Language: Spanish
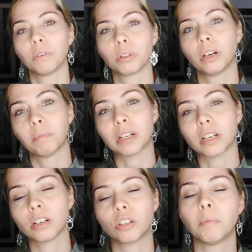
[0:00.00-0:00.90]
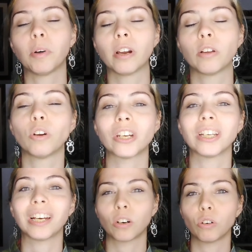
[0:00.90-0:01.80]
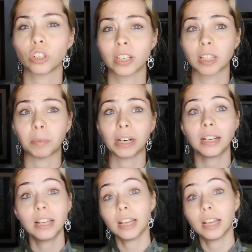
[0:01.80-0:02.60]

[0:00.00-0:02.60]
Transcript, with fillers: conocer más a los simuladores y quererlos de esta manera.